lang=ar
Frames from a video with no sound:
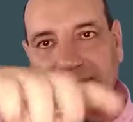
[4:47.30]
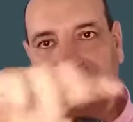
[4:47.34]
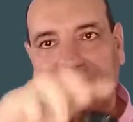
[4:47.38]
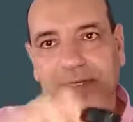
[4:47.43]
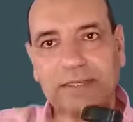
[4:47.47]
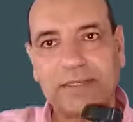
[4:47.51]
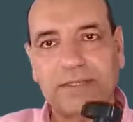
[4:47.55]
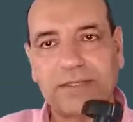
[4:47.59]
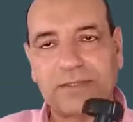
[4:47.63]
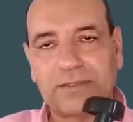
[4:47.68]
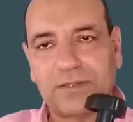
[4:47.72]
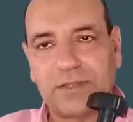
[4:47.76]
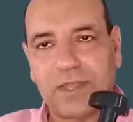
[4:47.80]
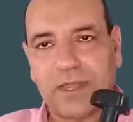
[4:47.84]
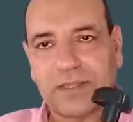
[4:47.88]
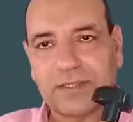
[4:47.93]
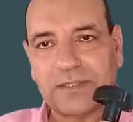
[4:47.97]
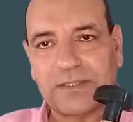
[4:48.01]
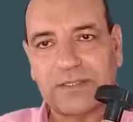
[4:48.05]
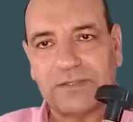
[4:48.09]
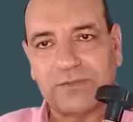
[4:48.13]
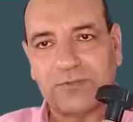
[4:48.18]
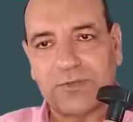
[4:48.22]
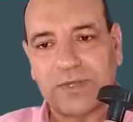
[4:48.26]

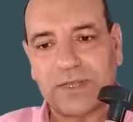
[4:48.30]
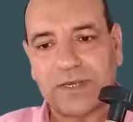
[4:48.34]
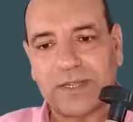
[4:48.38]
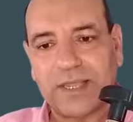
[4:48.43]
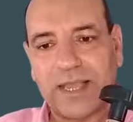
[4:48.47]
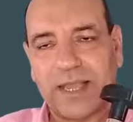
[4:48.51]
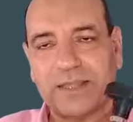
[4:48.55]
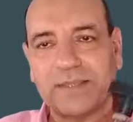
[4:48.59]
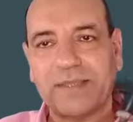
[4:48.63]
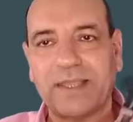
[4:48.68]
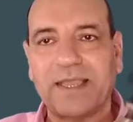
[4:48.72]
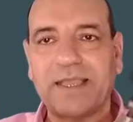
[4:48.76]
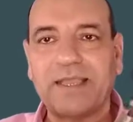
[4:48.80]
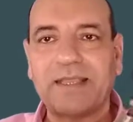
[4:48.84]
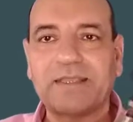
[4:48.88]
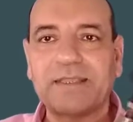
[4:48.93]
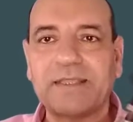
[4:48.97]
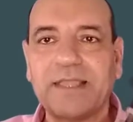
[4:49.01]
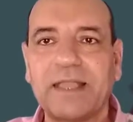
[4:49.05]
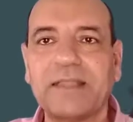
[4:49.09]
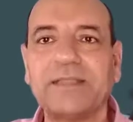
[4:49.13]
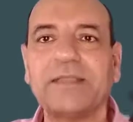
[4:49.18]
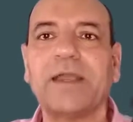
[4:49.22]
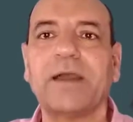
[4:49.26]
للضغط انه يرجع الناحيه
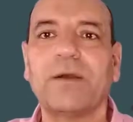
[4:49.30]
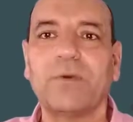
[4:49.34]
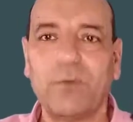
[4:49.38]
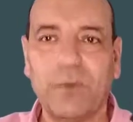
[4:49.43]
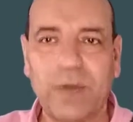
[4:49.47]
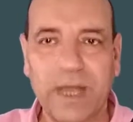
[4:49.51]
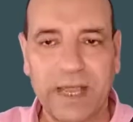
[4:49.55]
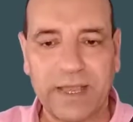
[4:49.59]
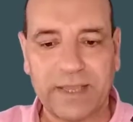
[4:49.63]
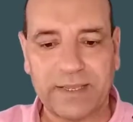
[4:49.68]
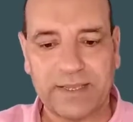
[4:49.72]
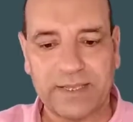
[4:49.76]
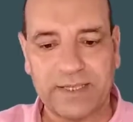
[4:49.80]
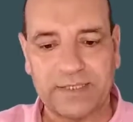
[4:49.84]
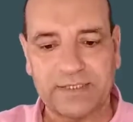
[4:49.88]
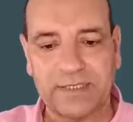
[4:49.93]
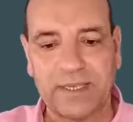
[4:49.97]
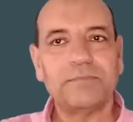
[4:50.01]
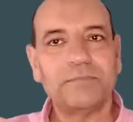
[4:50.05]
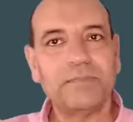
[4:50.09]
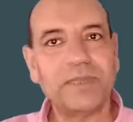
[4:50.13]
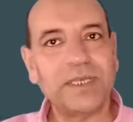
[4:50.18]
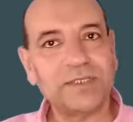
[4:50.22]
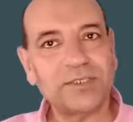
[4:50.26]
الثانيه وهكذا
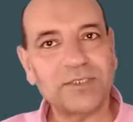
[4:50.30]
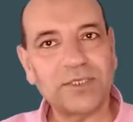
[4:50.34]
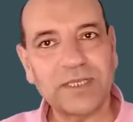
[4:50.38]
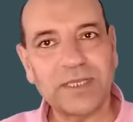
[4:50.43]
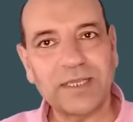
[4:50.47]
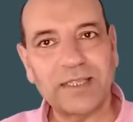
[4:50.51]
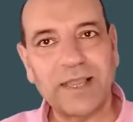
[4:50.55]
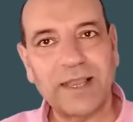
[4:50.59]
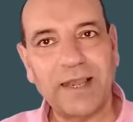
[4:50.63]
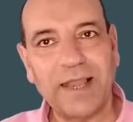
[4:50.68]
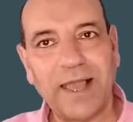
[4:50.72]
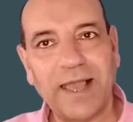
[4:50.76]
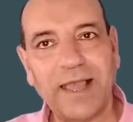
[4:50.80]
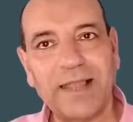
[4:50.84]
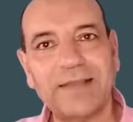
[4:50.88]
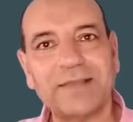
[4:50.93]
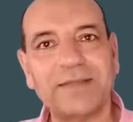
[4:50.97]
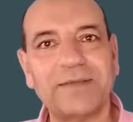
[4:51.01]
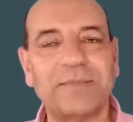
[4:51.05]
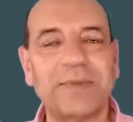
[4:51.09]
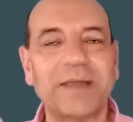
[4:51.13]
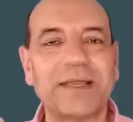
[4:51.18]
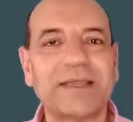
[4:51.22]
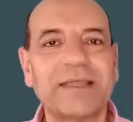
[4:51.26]
ماشي كده
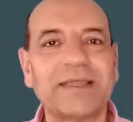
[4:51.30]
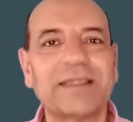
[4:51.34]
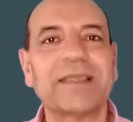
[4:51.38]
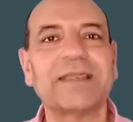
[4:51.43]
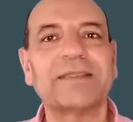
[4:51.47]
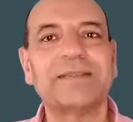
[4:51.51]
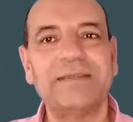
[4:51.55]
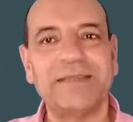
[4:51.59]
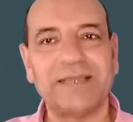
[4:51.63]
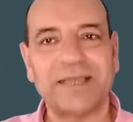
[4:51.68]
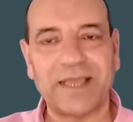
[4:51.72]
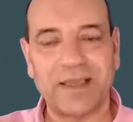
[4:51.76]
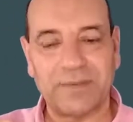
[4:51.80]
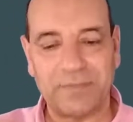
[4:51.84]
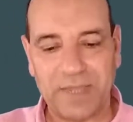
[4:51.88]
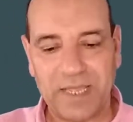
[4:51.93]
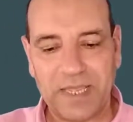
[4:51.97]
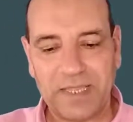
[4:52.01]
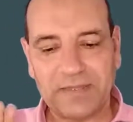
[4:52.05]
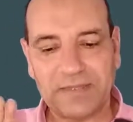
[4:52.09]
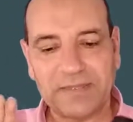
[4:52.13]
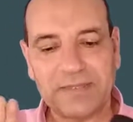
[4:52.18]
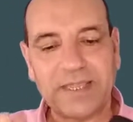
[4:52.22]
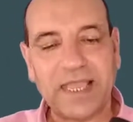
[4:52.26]
الحال يبقى كده دي
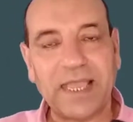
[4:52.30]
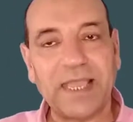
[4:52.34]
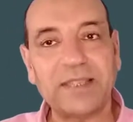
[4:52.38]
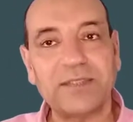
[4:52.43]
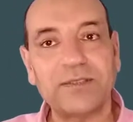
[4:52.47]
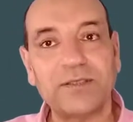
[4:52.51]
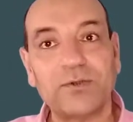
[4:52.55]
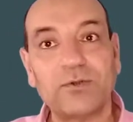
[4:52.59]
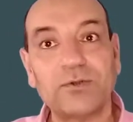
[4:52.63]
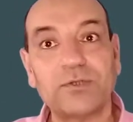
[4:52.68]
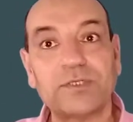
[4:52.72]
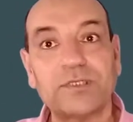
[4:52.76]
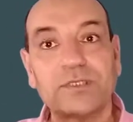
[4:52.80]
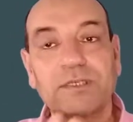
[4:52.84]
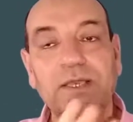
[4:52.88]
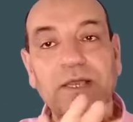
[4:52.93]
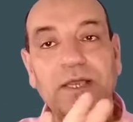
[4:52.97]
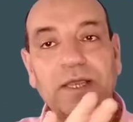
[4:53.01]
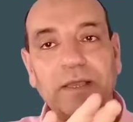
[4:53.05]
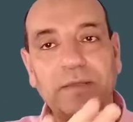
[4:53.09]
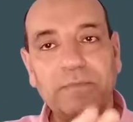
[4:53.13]
كمان تاني جزء